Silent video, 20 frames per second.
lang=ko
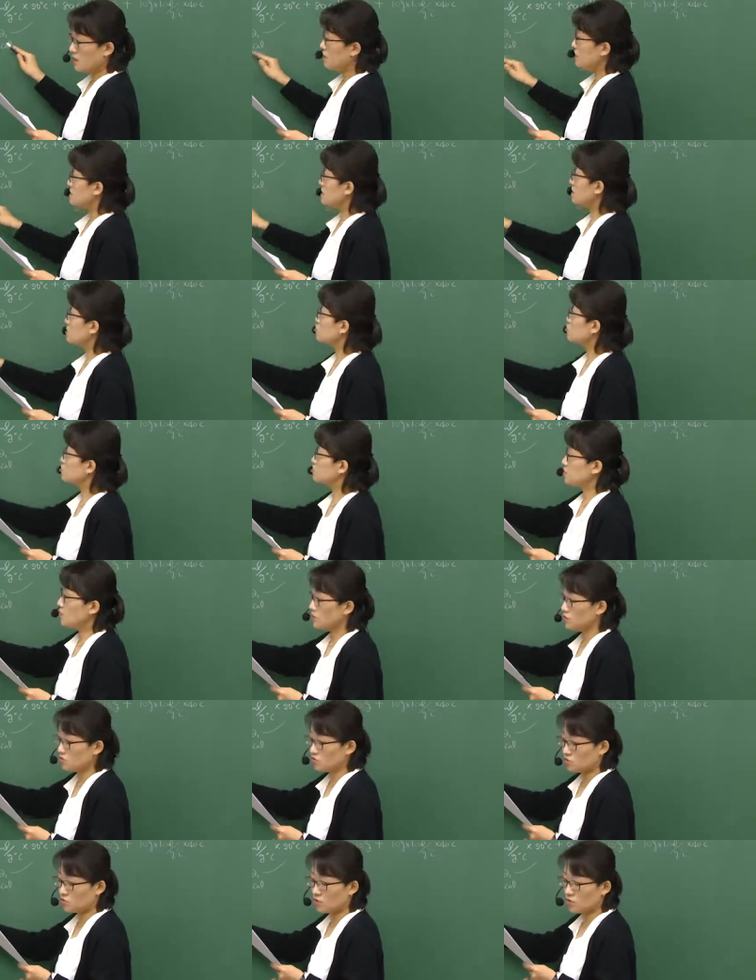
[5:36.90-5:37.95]
자,
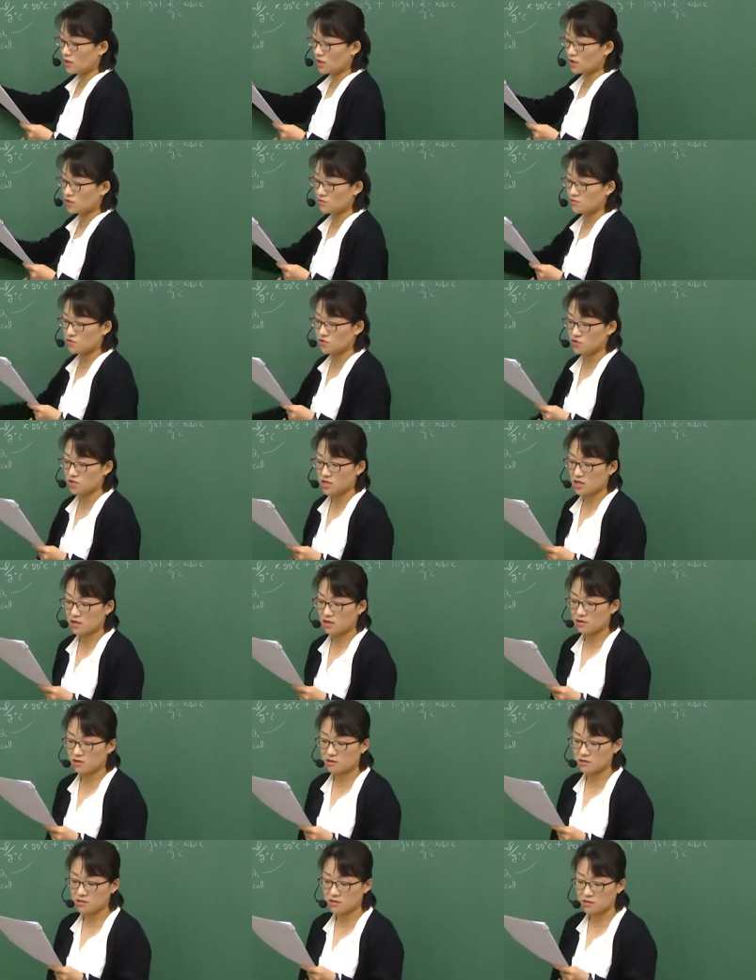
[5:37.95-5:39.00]
9번도 똑같은
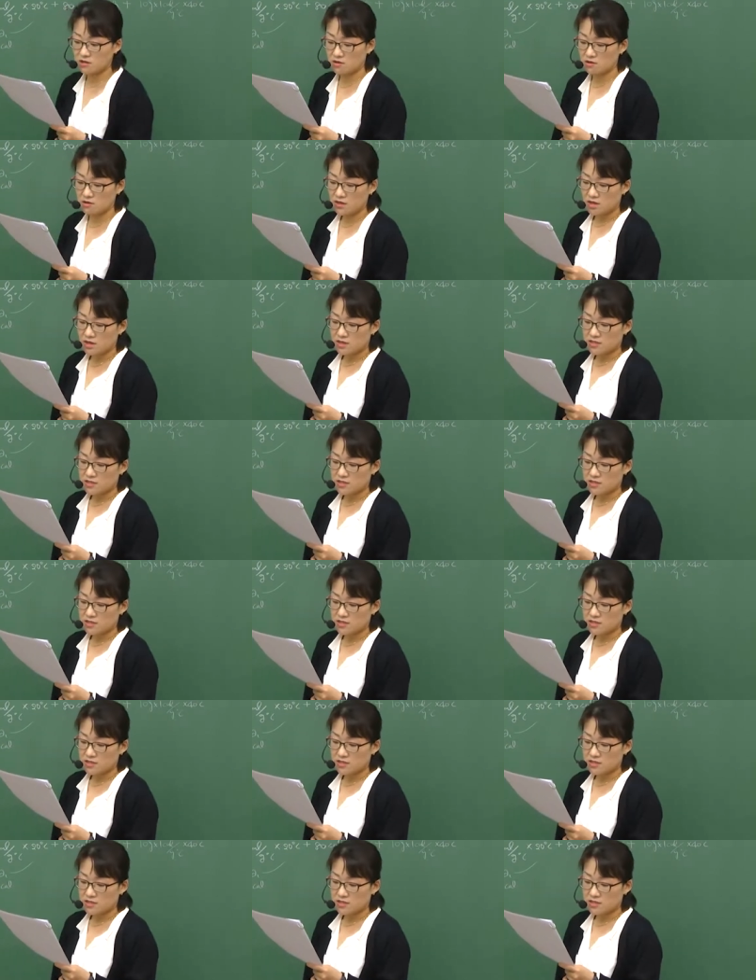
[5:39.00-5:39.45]
문제예요. 그죠?